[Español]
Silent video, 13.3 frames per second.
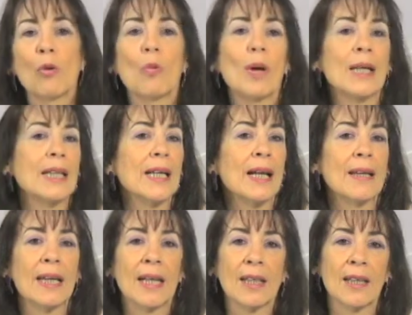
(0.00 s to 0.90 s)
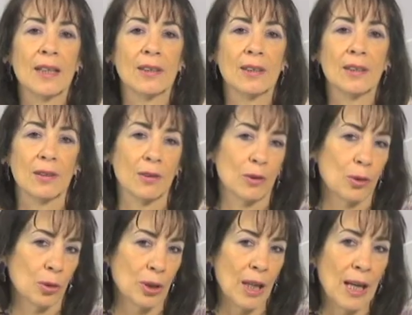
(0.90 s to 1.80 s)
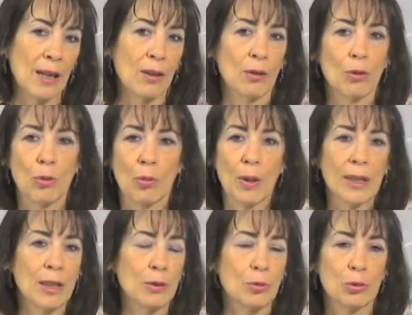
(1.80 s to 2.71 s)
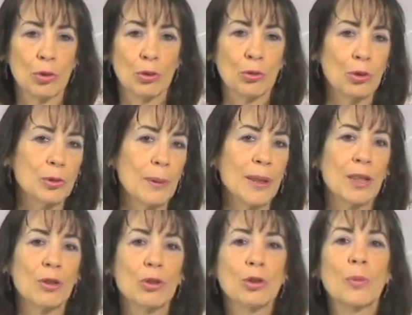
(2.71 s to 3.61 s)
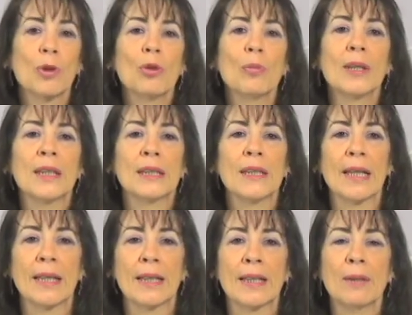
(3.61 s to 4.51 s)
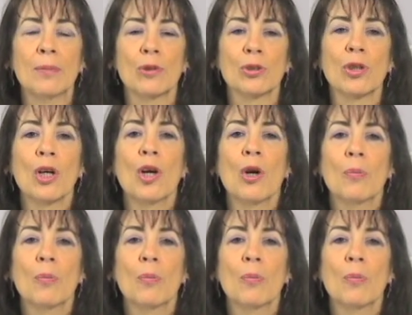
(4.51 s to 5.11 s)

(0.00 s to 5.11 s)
Cualquiera de ellas, o tal o cual de sus otros 22 volúmenes narrativos,